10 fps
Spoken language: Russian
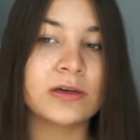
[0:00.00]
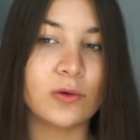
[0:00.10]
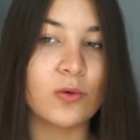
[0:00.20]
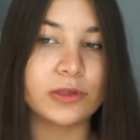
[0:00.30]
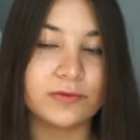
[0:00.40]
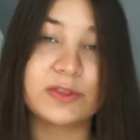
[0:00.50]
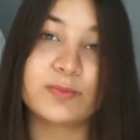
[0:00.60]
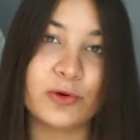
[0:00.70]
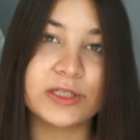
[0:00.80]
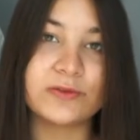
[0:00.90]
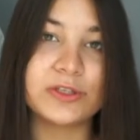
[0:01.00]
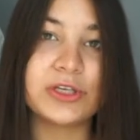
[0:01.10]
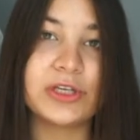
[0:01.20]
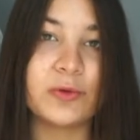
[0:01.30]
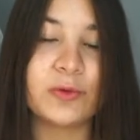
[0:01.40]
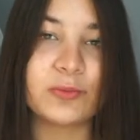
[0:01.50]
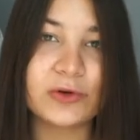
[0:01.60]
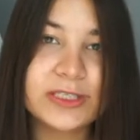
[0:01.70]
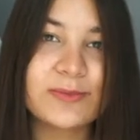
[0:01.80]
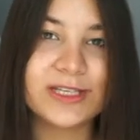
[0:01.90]
год в использовании, и он
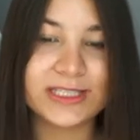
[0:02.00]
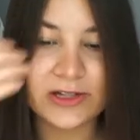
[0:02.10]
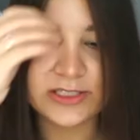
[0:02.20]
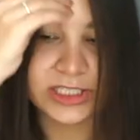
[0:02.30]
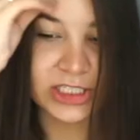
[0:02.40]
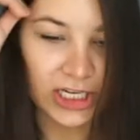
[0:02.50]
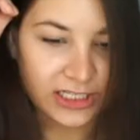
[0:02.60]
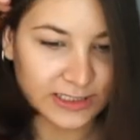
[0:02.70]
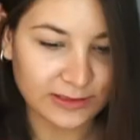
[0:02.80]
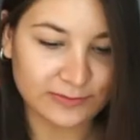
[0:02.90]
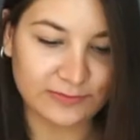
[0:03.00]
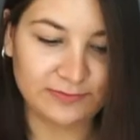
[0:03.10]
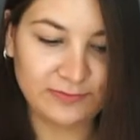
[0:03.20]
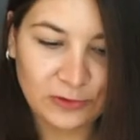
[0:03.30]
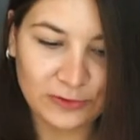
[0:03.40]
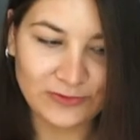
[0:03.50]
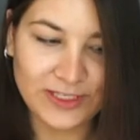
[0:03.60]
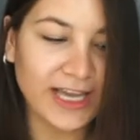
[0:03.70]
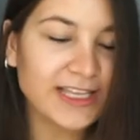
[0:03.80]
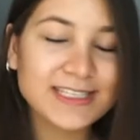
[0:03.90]
просто перестал заряжаться. Вот,
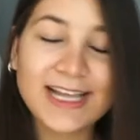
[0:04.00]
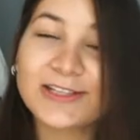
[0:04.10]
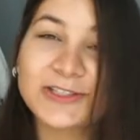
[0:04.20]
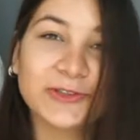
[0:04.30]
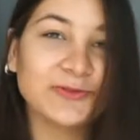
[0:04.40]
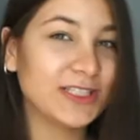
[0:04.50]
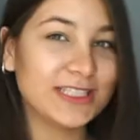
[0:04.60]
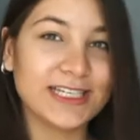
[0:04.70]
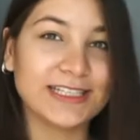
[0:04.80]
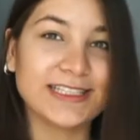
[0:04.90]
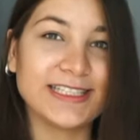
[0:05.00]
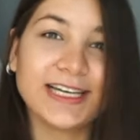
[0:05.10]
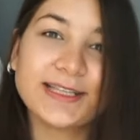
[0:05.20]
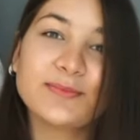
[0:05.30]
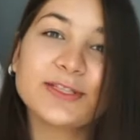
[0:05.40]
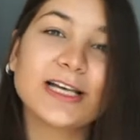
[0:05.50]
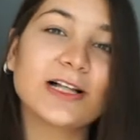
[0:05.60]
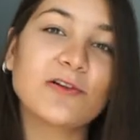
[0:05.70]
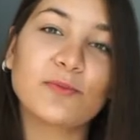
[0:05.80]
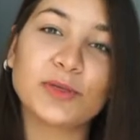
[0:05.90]
я не знала, что мне делать. Я
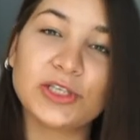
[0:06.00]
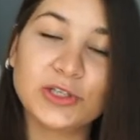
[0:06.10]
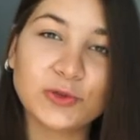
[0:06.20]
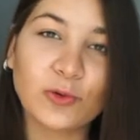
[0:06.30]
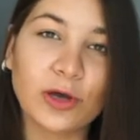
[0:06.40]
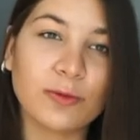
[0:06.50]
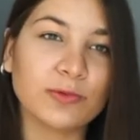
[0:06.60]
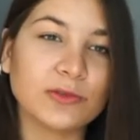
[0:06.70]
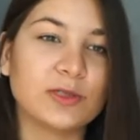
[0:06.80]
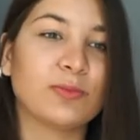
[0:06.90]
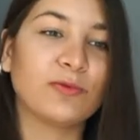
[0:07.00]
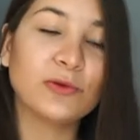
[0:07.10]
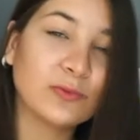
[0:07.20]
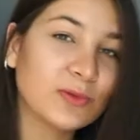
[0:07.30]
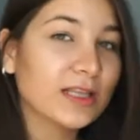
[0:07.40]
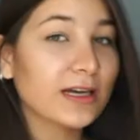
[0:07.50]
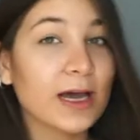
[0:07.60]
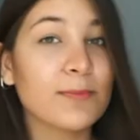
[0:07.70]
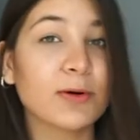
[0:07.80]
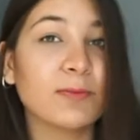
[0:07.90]
написала в поддержку Apple, типа, вот у меня
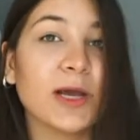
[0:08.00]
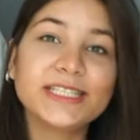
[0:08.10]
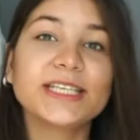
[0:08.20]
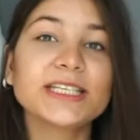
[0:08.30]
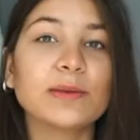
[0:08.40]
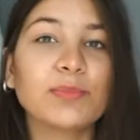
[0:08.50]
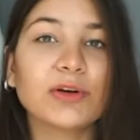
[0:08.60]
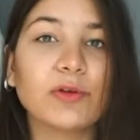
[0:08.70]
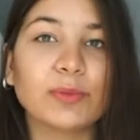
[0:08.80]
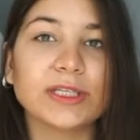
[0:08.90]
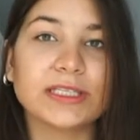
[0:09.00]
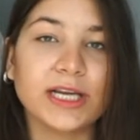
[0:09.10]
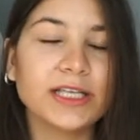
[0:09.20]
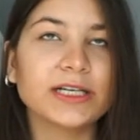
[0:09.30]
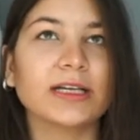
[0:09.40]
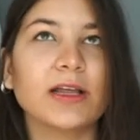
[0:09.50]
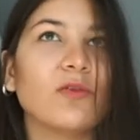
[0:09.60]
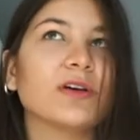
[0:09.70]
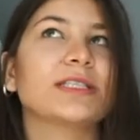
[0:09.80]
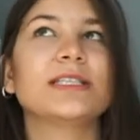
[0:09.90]
такая проблема. Естественно, первые подозрения, когда у
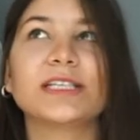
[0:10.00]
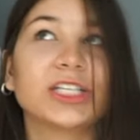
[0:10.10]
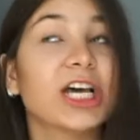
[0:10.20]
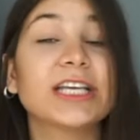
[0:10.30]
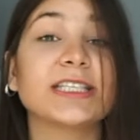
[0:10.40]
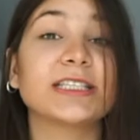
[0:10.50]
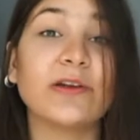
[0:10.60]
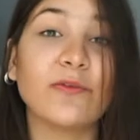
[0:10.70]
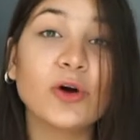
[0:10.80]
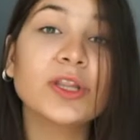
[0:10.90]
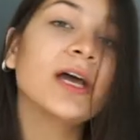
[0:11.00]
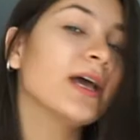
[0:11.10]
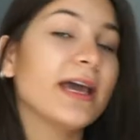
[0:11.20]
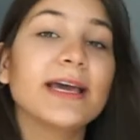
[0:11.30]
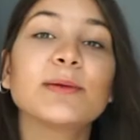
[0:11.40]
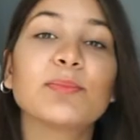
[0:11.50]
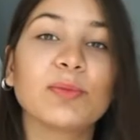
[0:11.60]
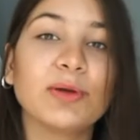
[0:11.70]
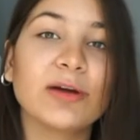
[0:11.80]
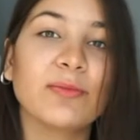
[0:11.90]
вас не заряжается телефон, это
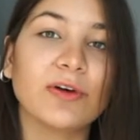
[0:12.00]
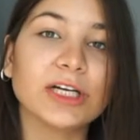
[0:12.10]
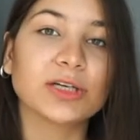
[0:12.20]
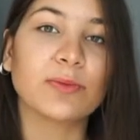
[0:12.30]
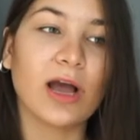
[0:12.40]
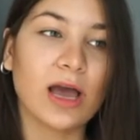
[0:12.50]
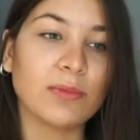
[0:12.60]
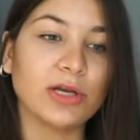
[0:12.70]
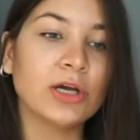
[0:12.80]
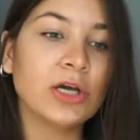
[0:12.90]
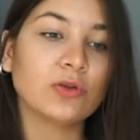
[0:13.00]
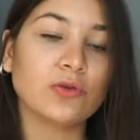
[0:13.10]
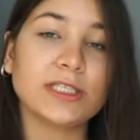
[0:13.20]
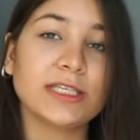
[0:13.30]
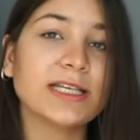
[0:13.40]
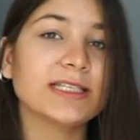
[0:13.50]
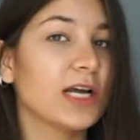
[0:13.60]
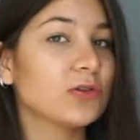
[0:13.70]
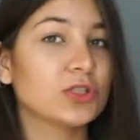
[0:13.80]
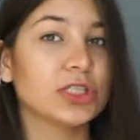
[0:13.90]
проблема в вашем кабеле. То есть я
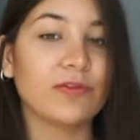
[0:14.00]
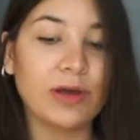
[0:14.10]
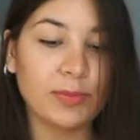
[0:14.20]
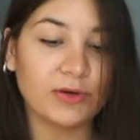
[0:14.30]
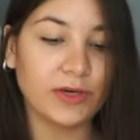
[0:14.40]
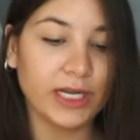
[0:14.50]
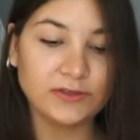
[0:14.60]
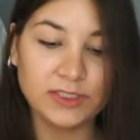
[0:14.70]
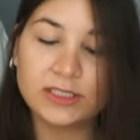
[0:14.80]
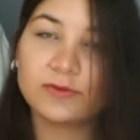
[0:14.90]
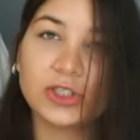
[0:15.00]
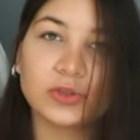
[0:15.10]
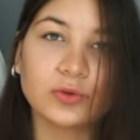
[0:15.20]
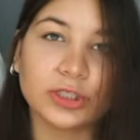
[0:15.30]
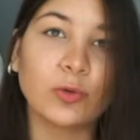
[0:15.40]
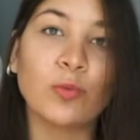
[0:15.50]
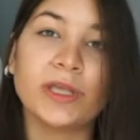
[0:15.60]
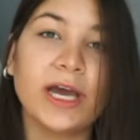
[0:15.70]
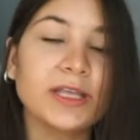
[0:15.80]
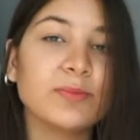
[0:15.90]
сразу же давай проверять все свои шнуры. У
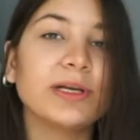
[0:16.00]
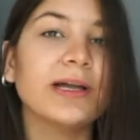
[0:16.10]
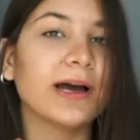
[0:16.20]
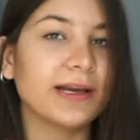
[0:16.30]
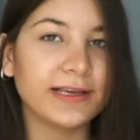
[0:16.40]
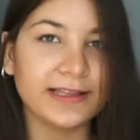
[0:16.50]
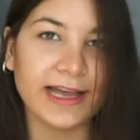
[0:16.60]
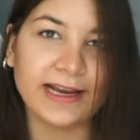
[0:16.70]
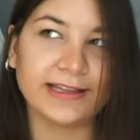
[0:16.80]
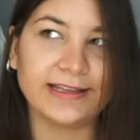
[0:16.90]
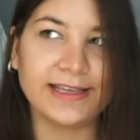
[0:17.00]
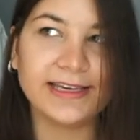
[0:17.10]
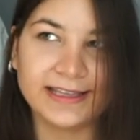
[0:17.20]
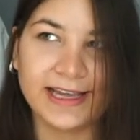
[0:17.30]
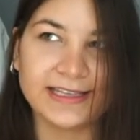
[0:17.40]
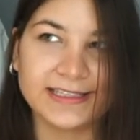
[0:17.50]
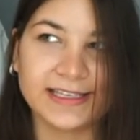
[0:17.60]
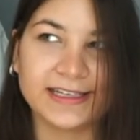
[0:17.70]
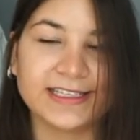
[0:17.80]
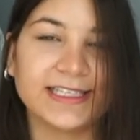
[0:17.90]
меня они были оригинальные, не
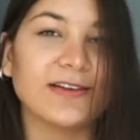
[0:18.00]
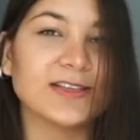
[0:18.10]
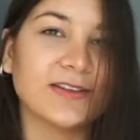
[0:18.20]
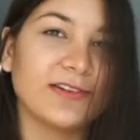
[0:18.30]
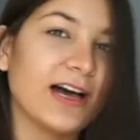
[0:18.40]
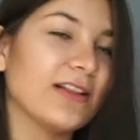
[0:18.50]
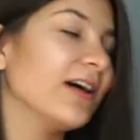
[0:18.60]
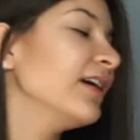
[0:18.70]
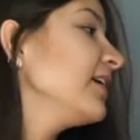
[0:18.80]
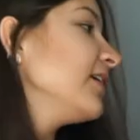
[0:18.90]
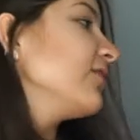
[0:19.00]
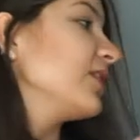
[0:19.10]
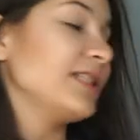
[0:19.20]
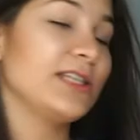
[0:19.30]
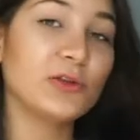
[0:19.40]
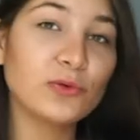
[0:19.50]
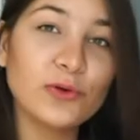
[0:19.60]
китайские. Хотя я вставляла в розетку